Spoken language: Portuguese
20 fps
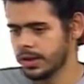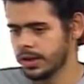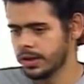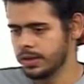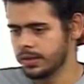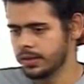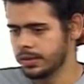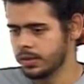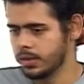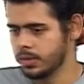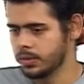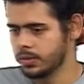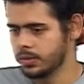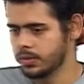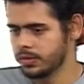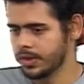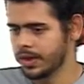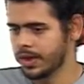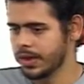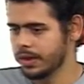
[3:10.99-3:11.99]
é, de
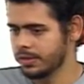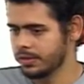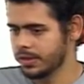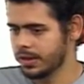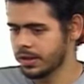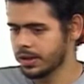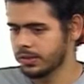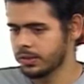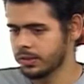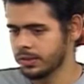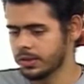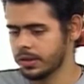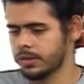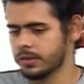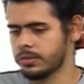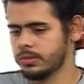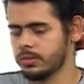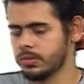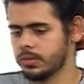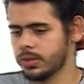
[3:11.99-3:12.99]
saúde agravado, está
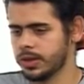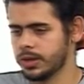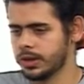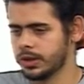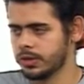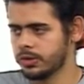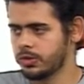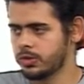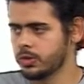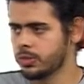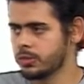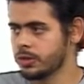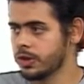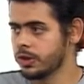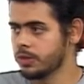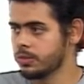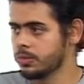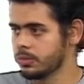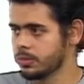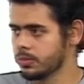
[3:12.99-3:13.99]
doente ou
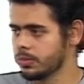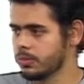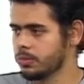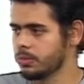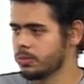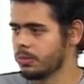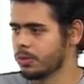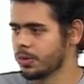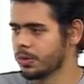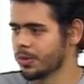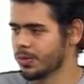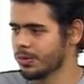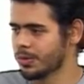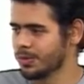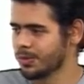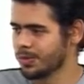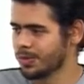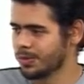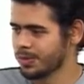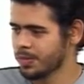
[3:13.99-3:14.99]
mesmo
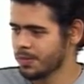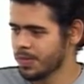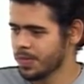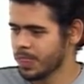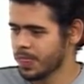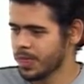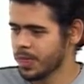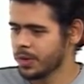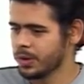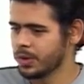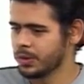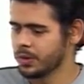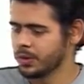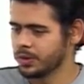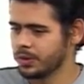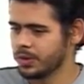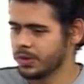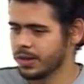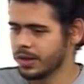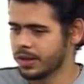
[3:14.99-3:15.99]
próximo uhum. do
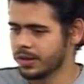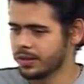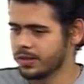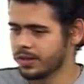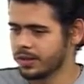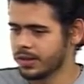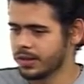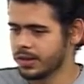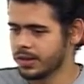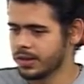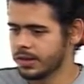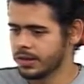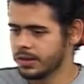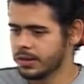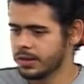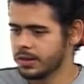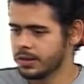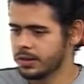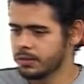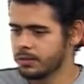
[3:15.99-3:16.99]
fim da vida,
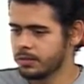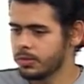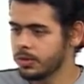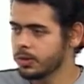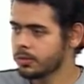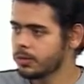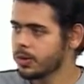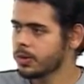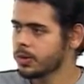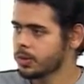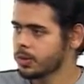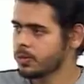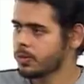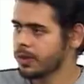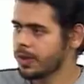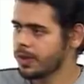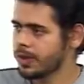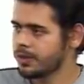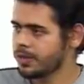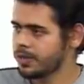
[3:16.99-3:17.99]
me despertou para